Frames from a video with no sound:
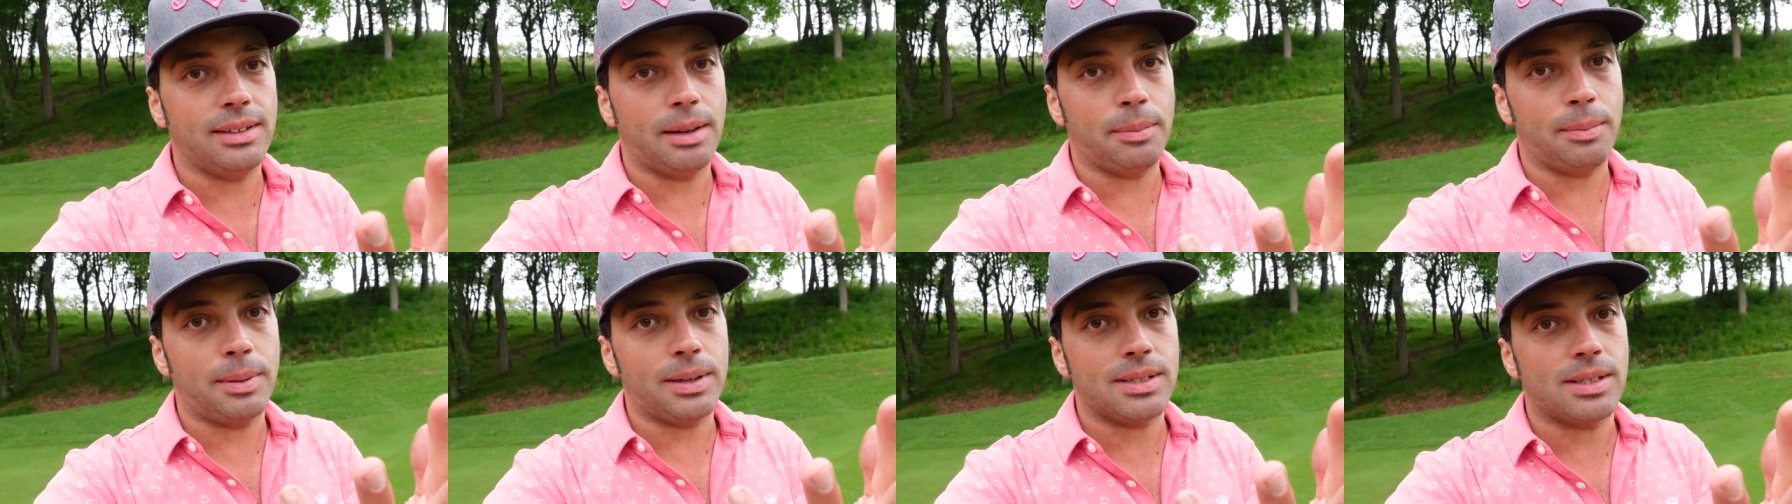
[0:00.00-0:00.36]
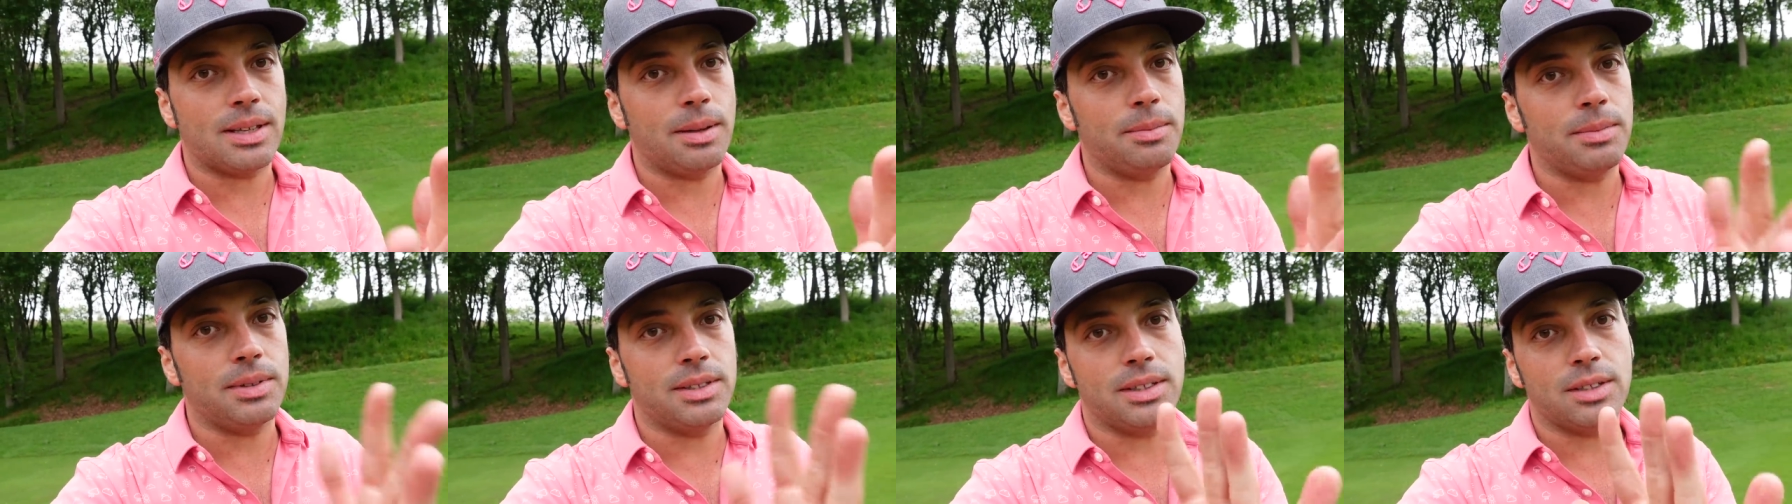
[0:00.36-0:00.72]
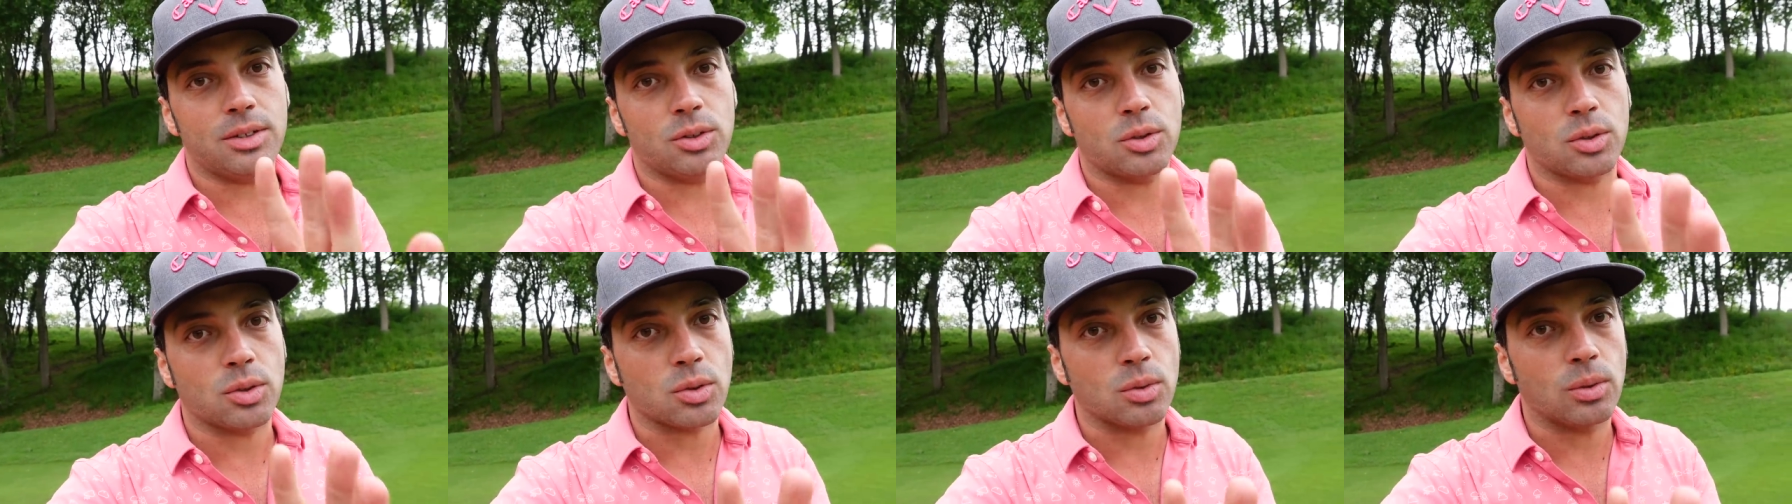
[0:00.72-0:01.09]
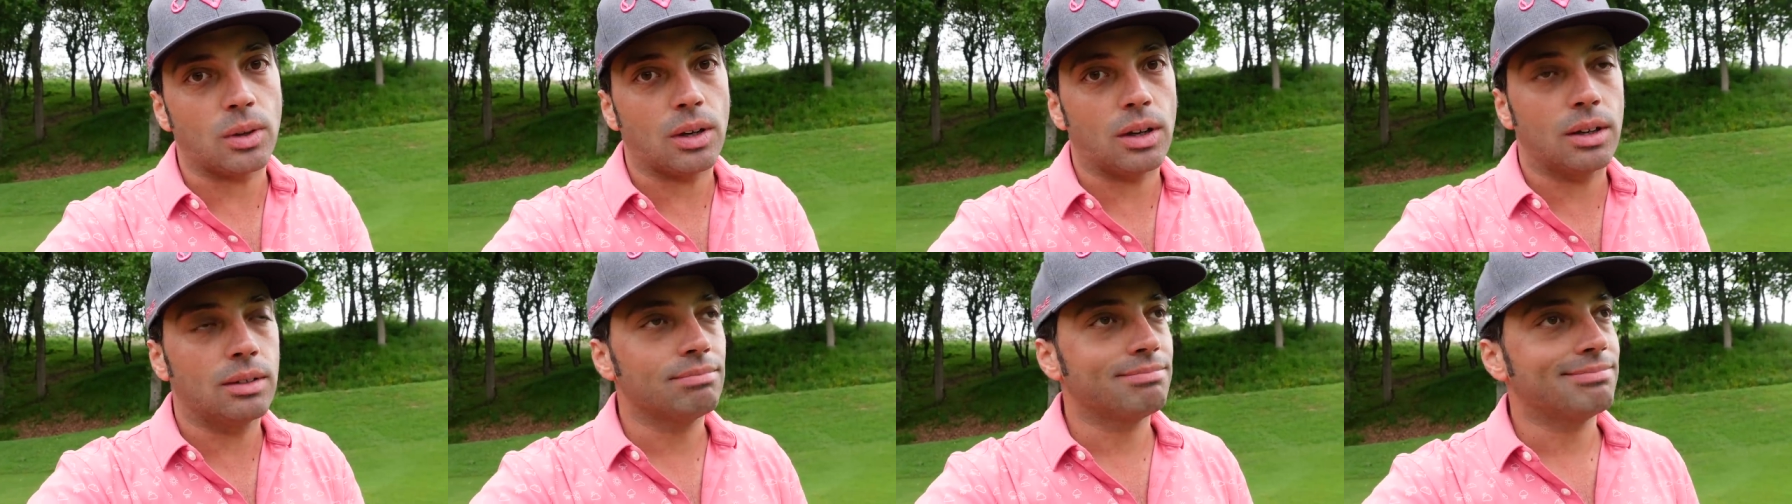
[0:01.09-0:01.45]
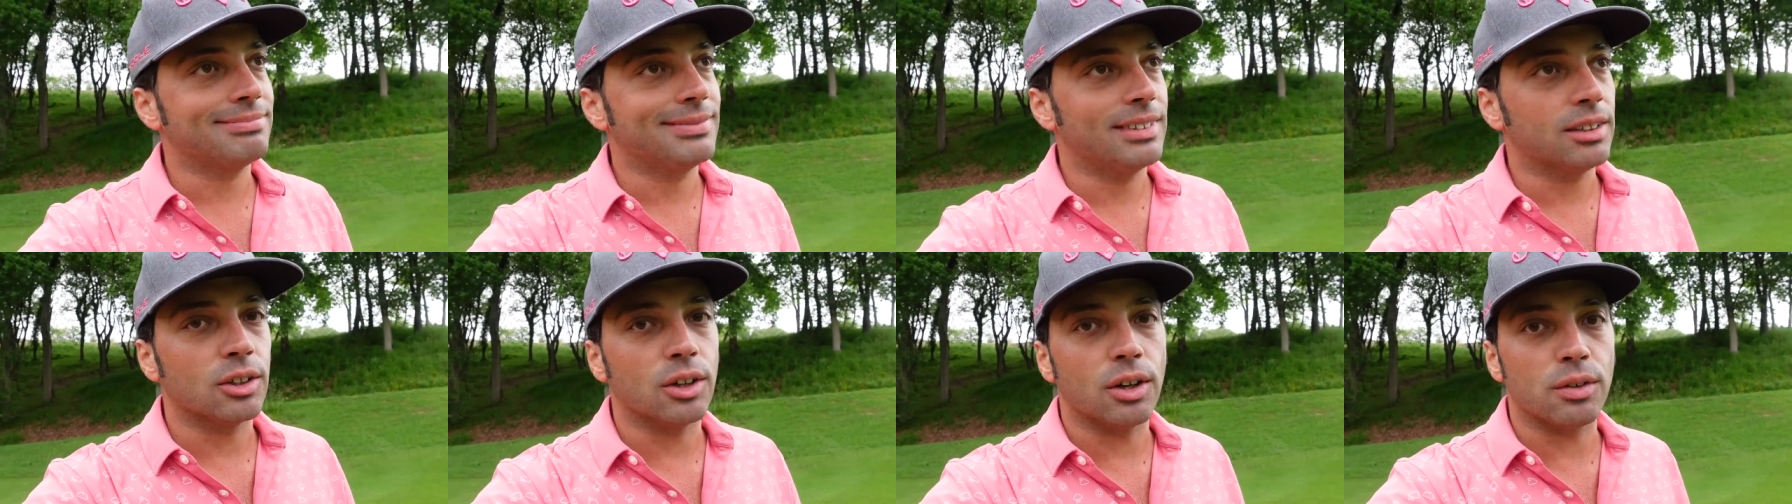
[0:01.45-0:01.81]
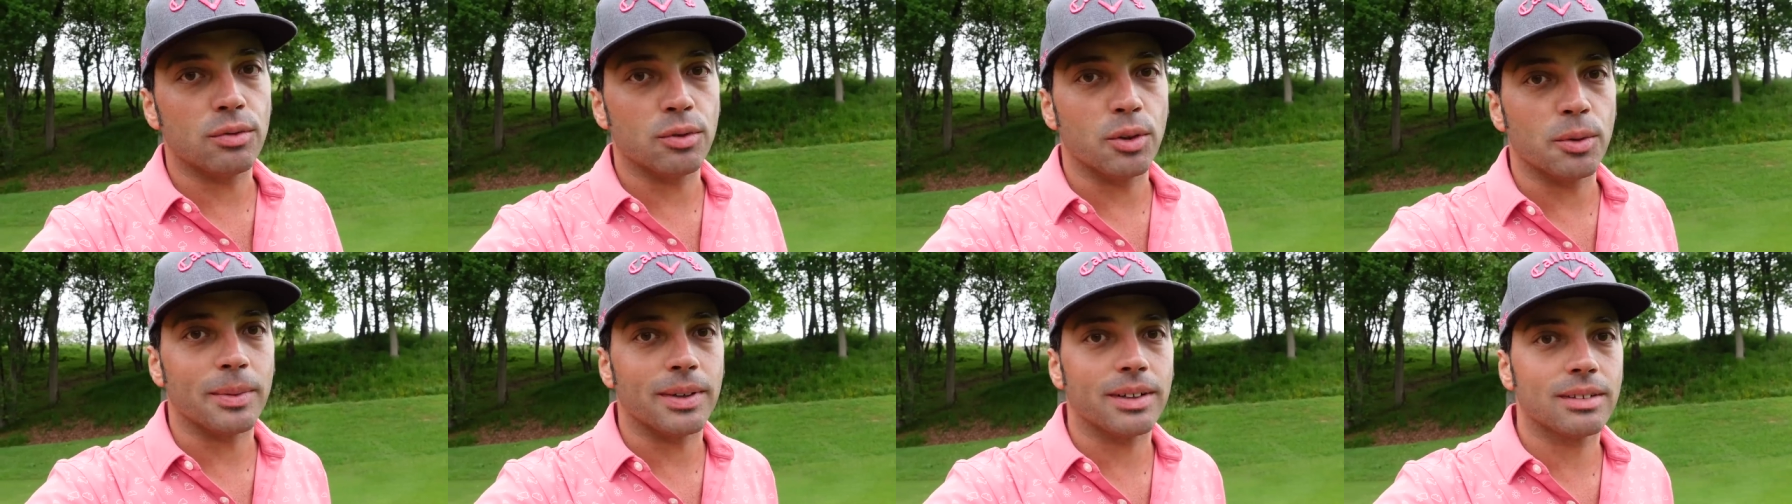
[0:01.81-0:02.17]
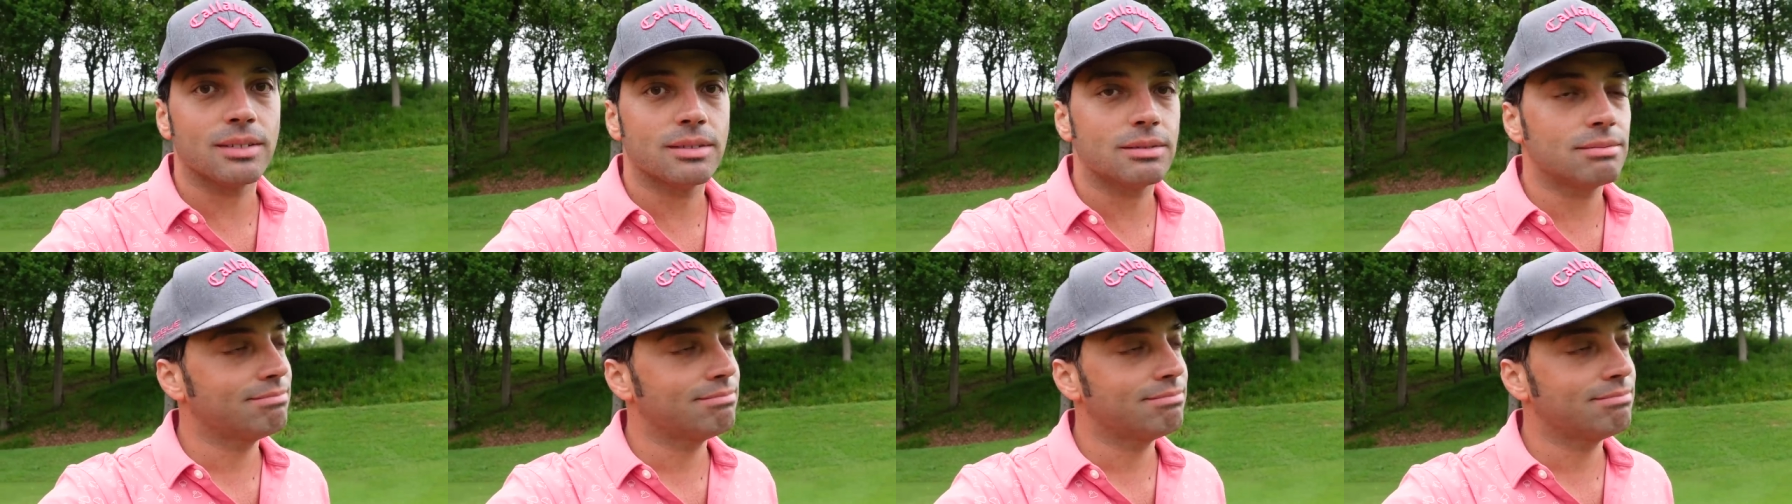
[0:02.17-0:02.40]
tapas à midi et ce soir, golf demain.